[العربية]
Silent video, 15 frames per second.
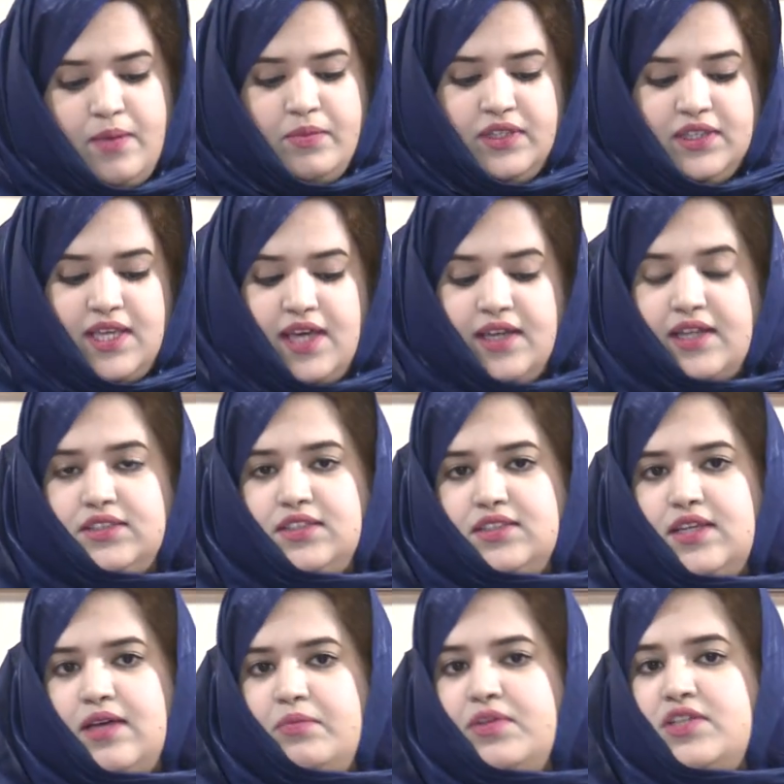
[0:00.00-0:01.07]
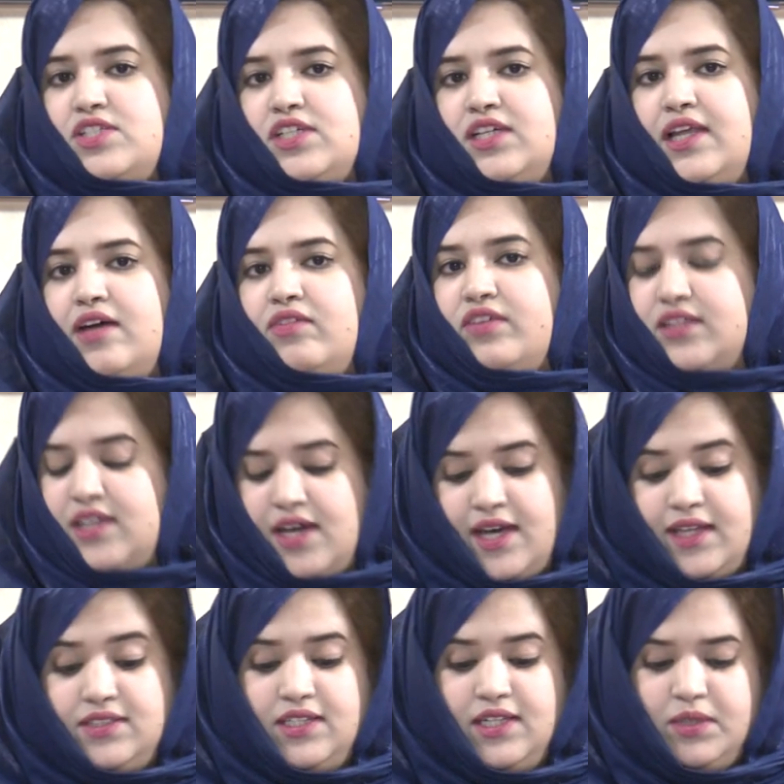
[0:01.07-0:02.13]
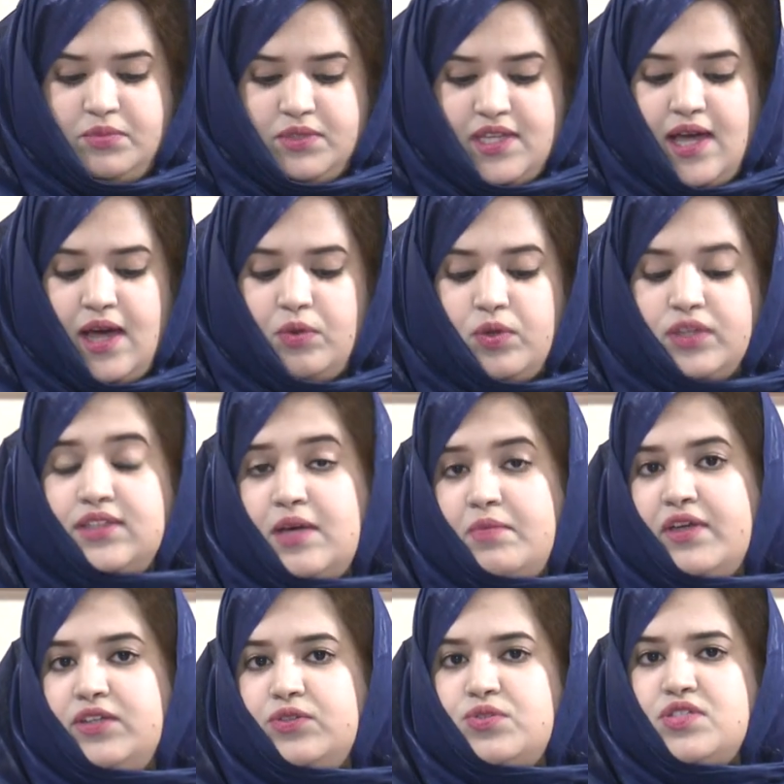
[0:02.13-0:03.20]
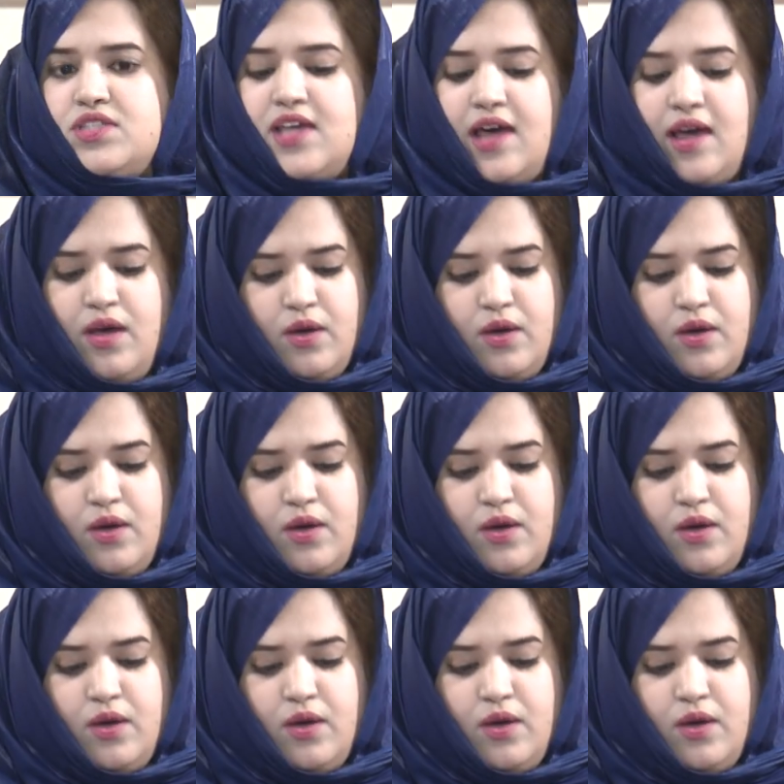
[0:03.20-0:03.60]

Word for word: من دائرة التهميش إلى فضاءات الإبداع والتميز